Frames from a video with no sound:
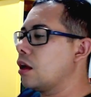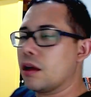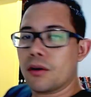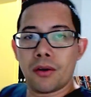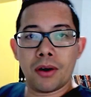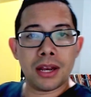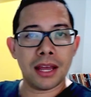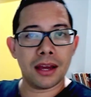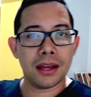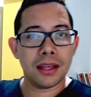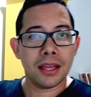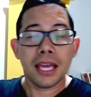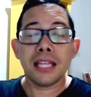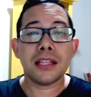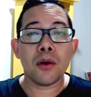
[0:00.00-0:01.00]
Olha,
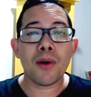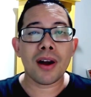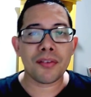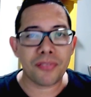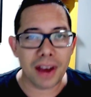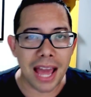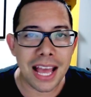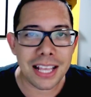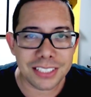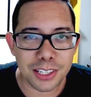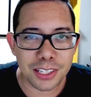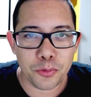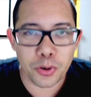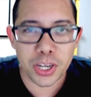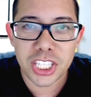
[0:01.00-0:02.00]
então a frase
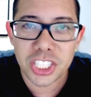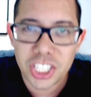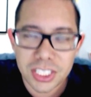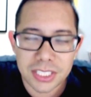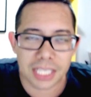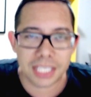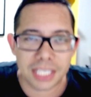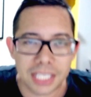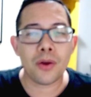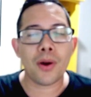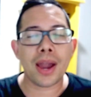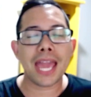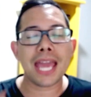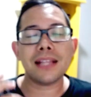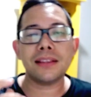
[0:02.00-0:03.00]
que foi dita aqui, ó,
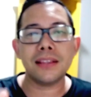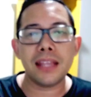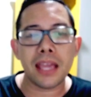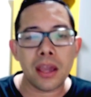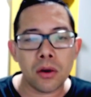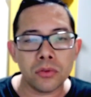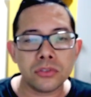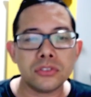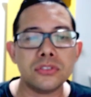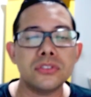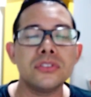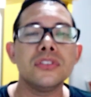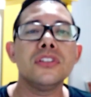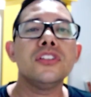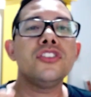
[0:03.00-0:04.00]
é
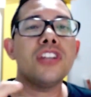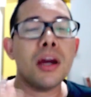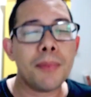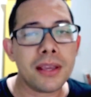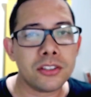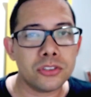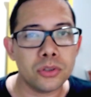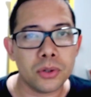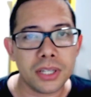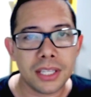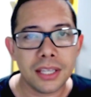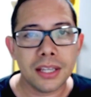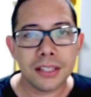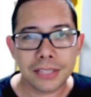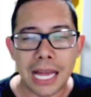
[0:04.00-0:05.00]
Deus te
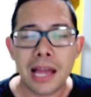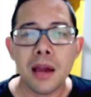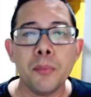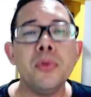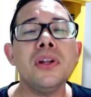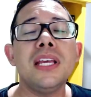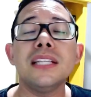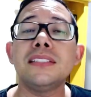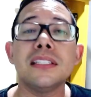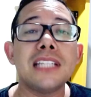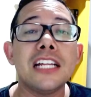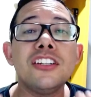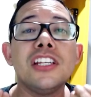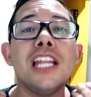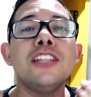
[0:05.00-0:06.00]
abençoe, tá? Porque você
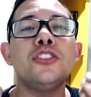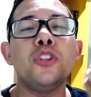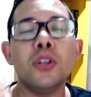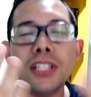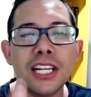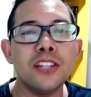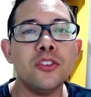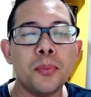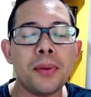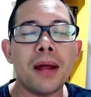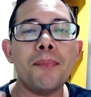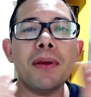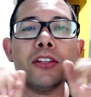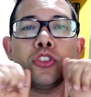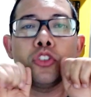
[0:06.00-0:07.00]
está direcionando para a
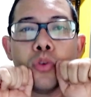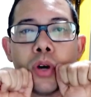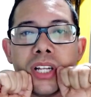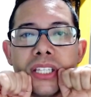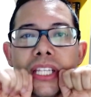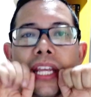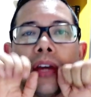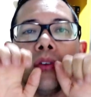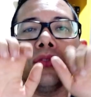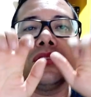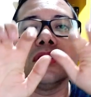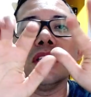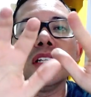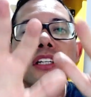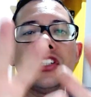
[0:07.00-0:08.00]
pessoa, Deus
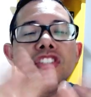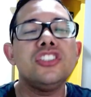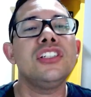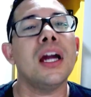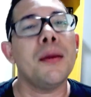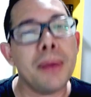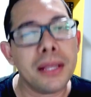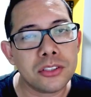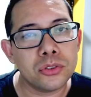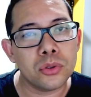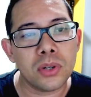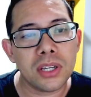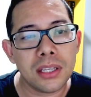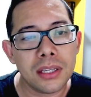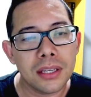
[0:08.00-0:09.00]
te
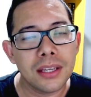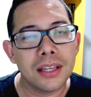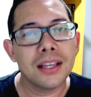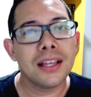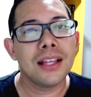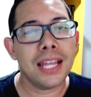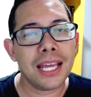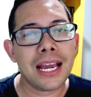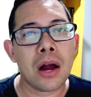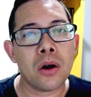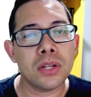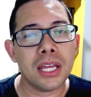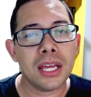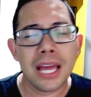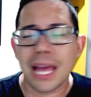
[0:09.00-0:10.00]
abençoe. Legal,
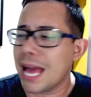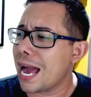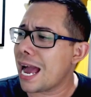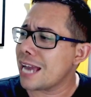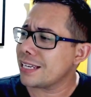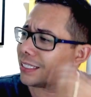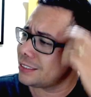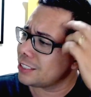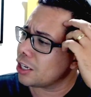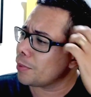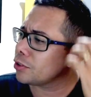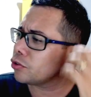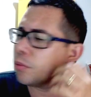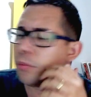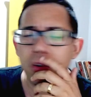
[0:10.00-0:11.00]
né? Ah, Gesiel,
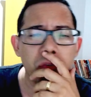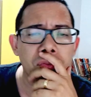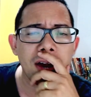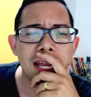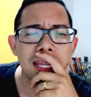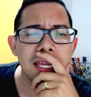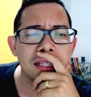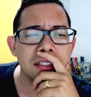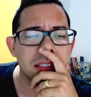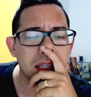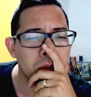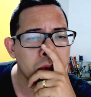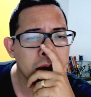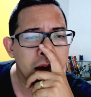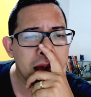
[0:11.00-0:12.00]
mas como que eu faria
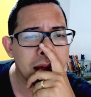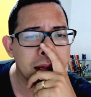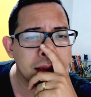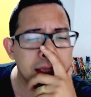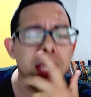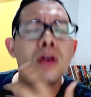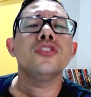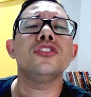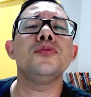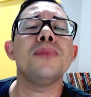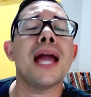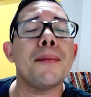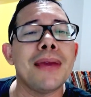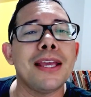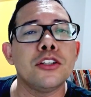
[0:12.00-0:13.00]
então? É, Deus me
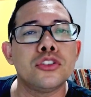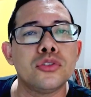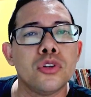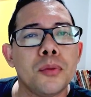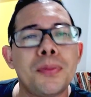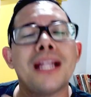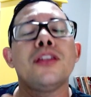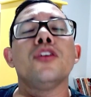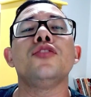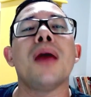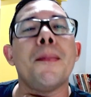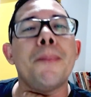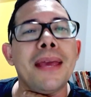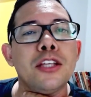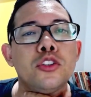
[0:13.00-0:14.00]
abençoe, para Deus me
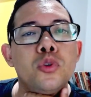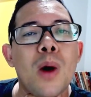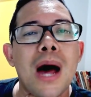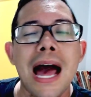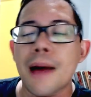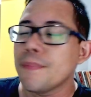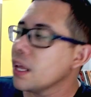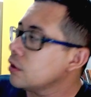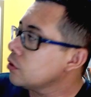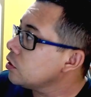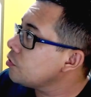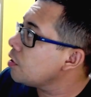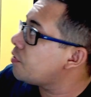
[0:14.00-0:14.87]
abençoar. Então, você vai